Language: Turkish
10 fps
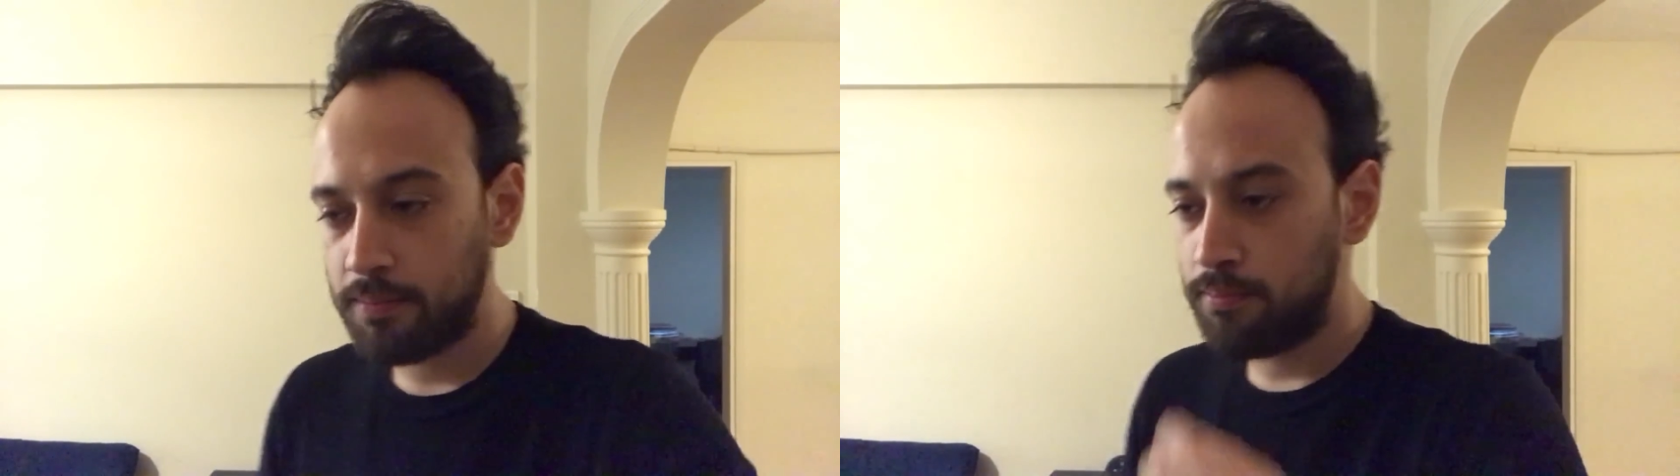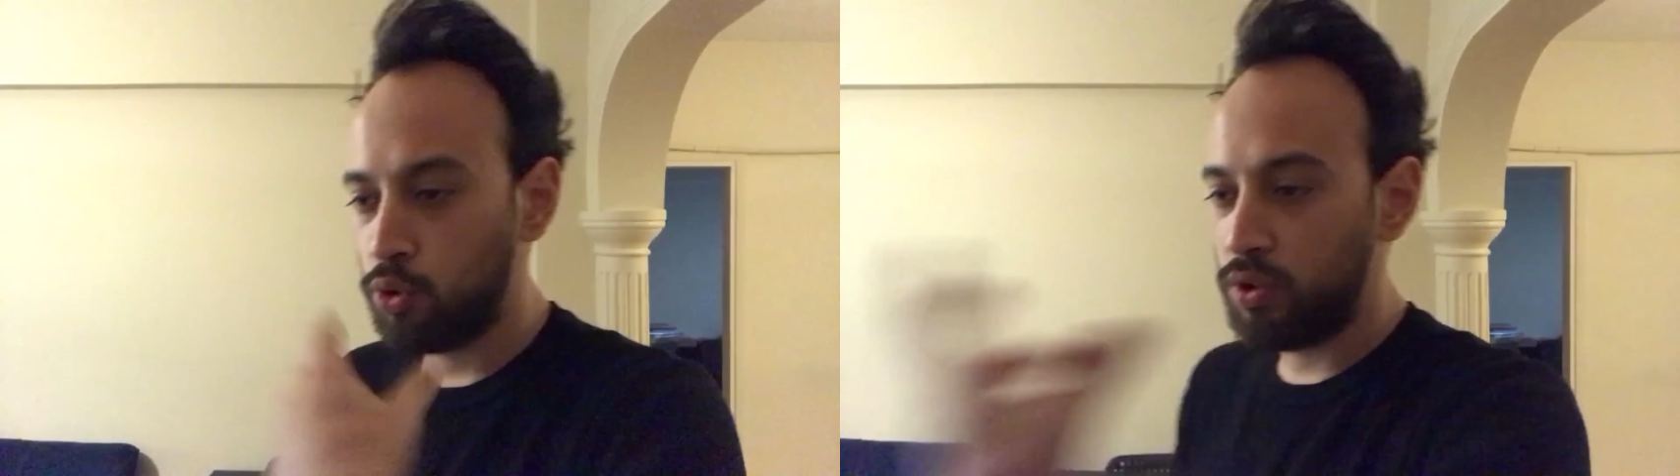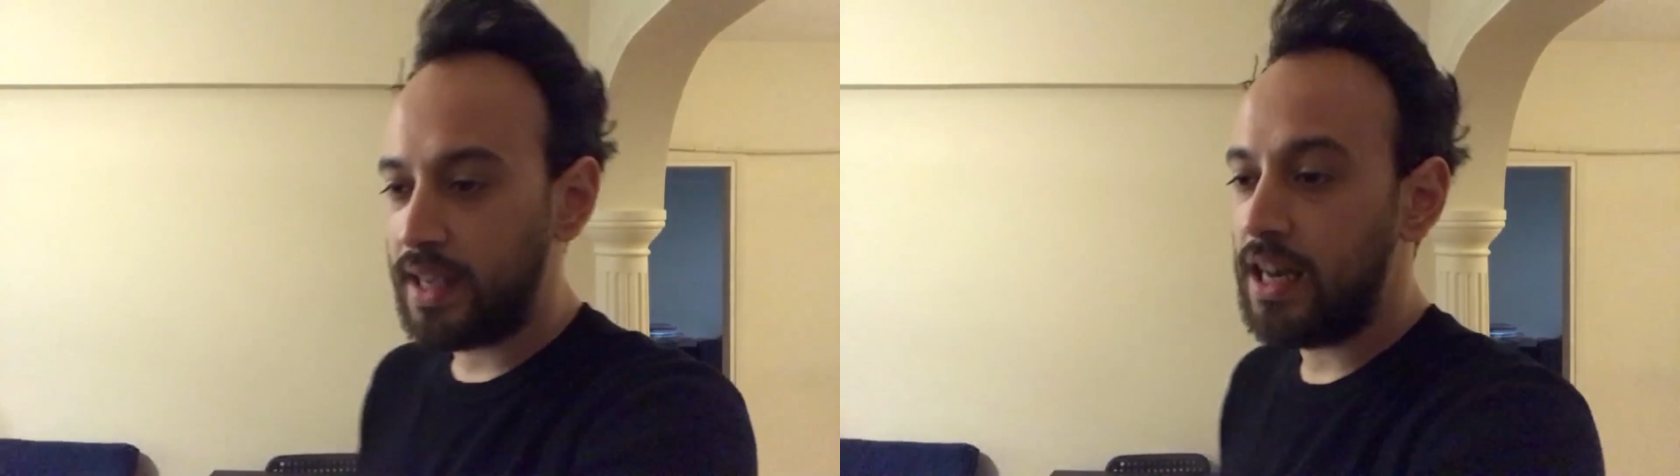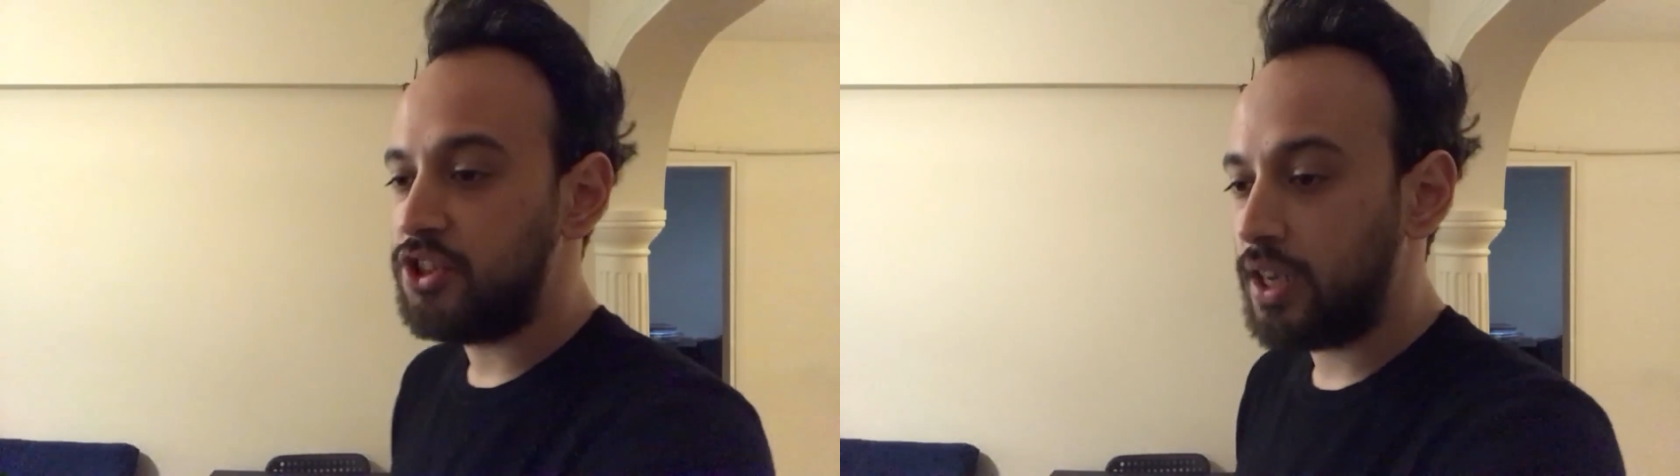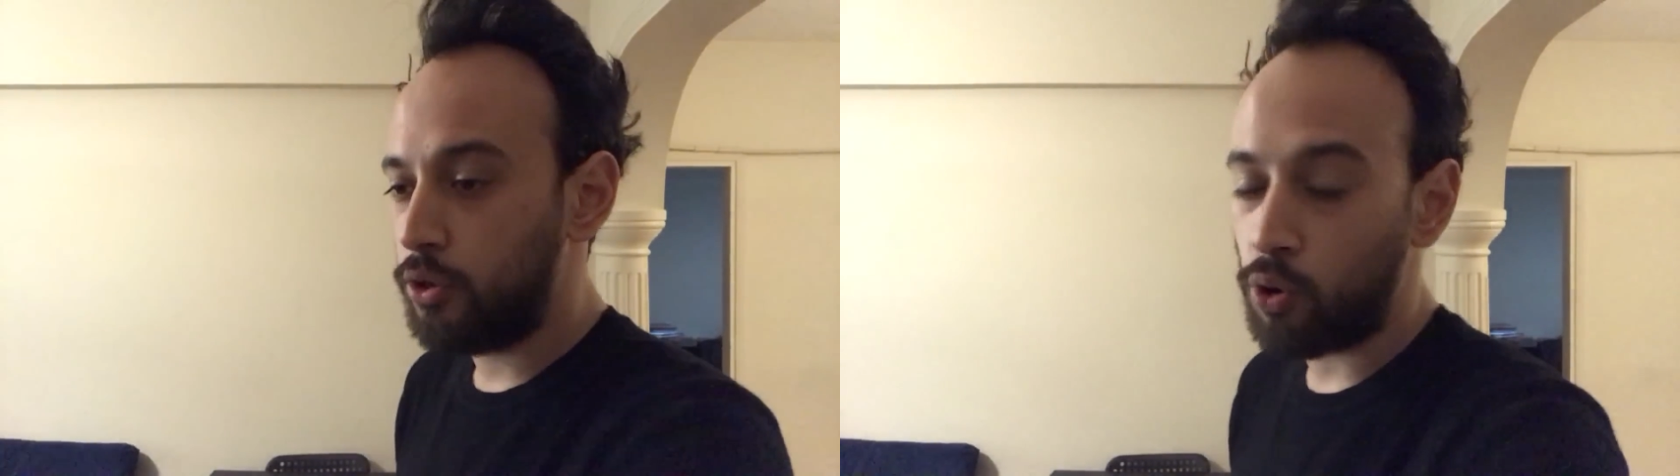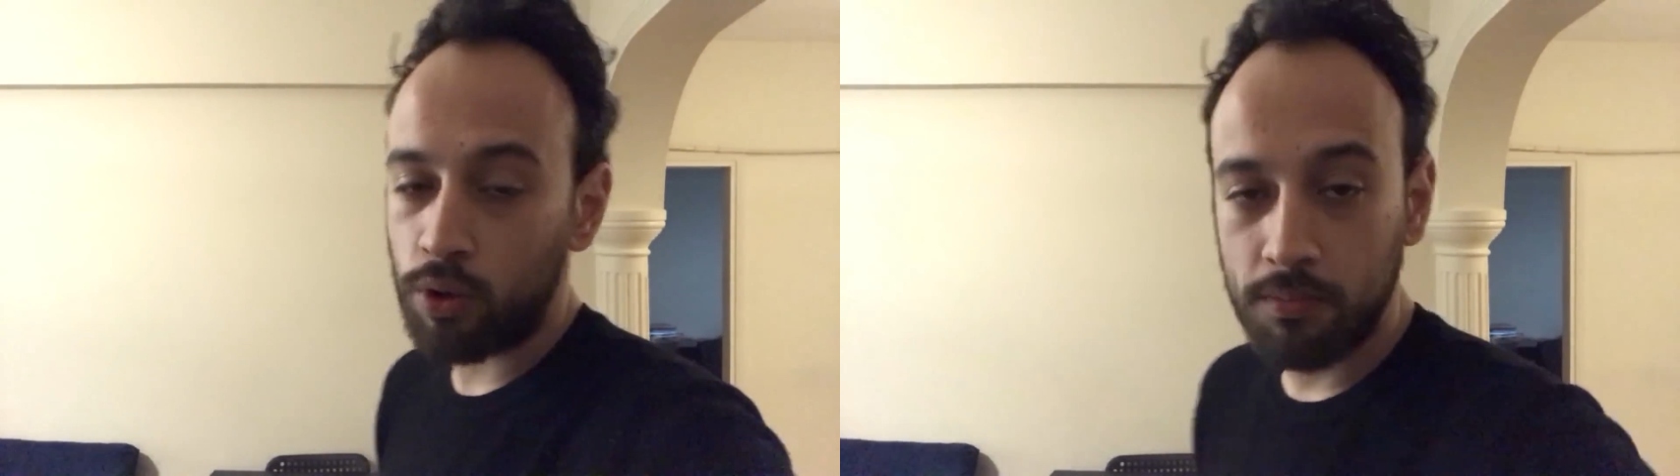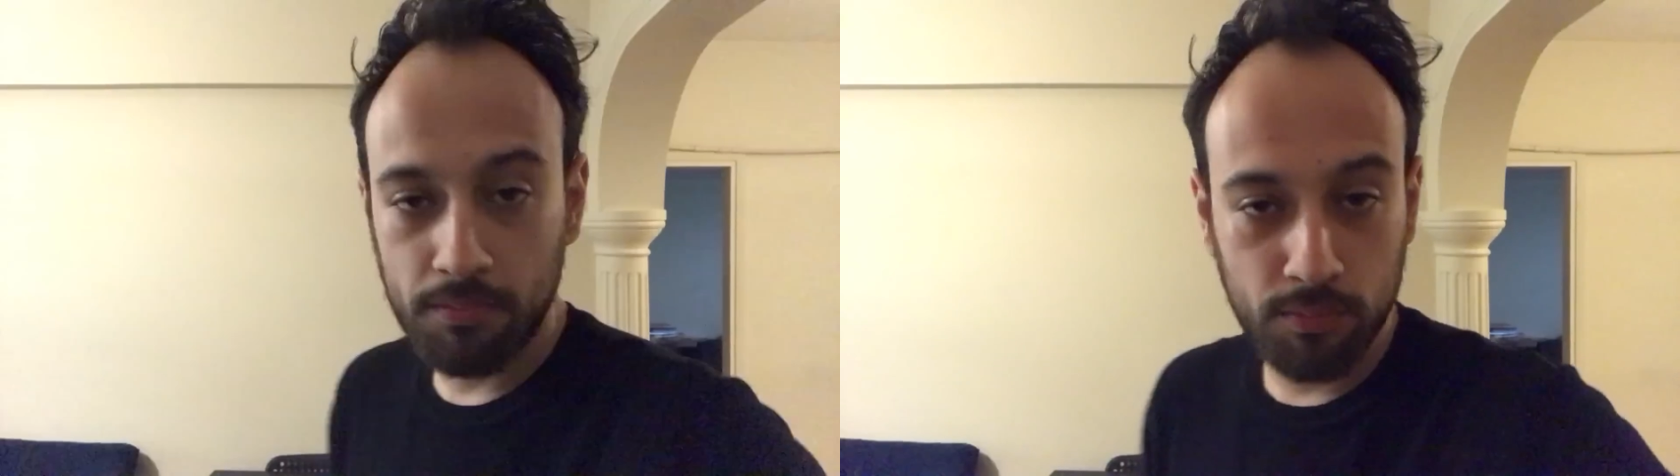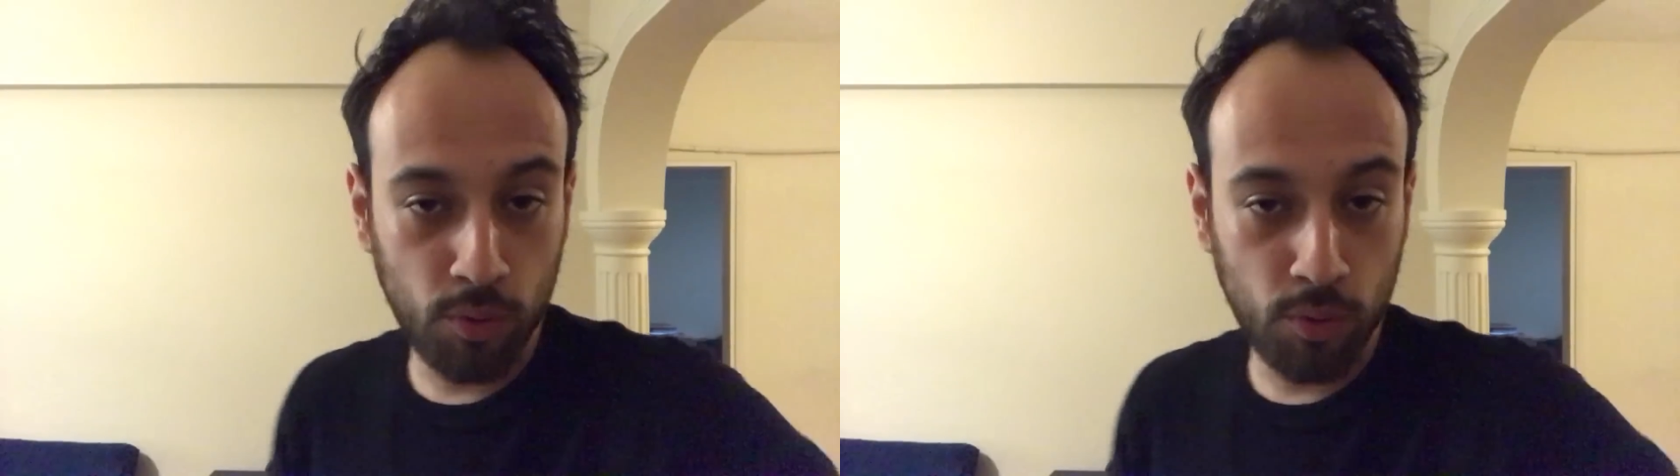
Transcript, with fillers: var, bunun geleceği yok,